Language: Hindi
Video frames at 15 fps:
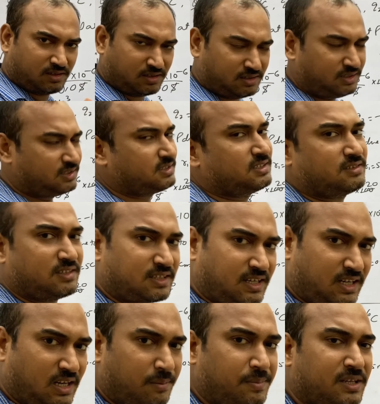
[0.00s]
डिस्कशन
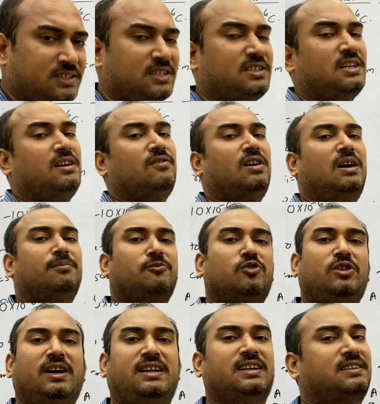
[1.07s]
करना पड़ता था वहाँ हमको
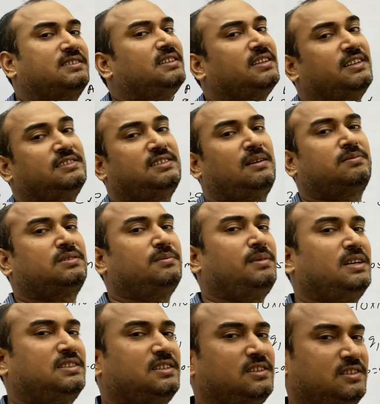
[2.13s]
डायरेक्शन के हिसाब से
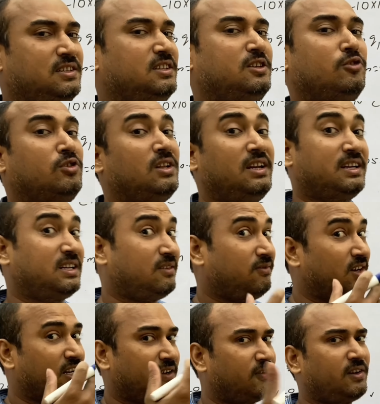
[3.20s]
बात करते थे क्योंकि इलेक्ट्रिक
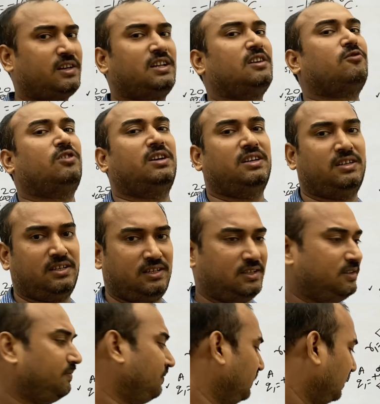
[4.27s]
फील्ड एक वेक्टर क्वांटिटी थी
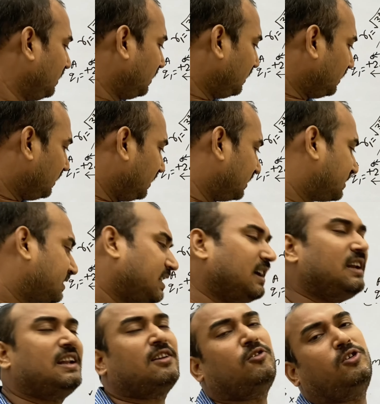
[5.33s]

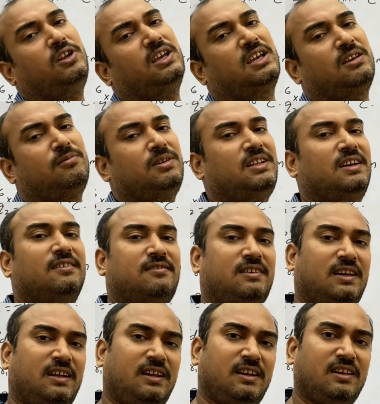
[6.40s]
स्केलर होने की वजह से
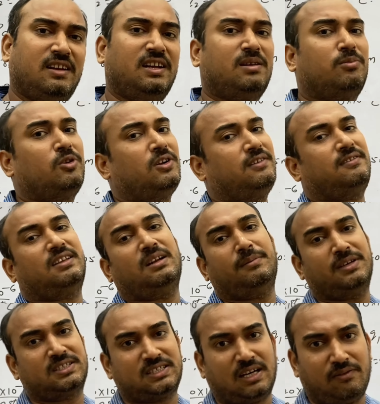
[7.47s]
नेट पोटेंशियल
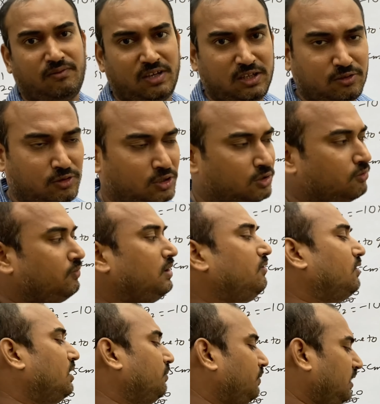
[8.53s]
हमेशा वी इक्वल टू वी
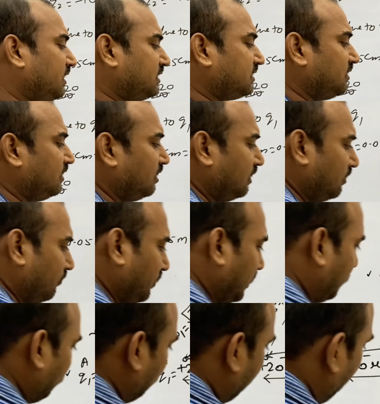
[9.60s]
वन प्लस वी
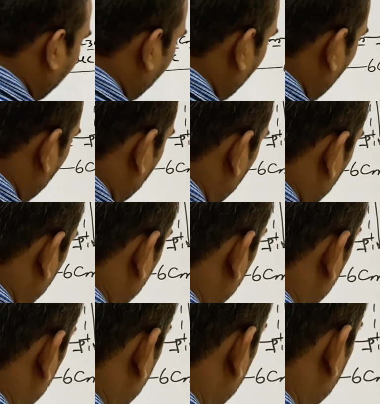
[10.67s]
टू सिंपल वैल्यू
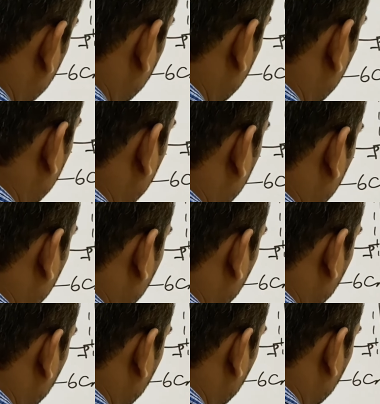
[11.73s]
पुट कर दीजिए वी वन
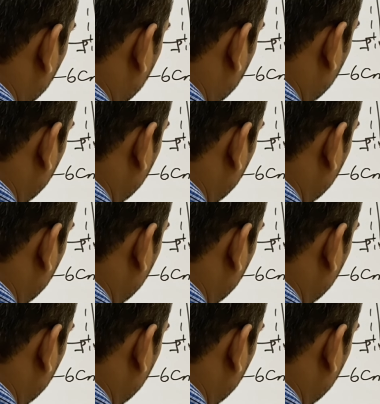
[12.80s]
थ्री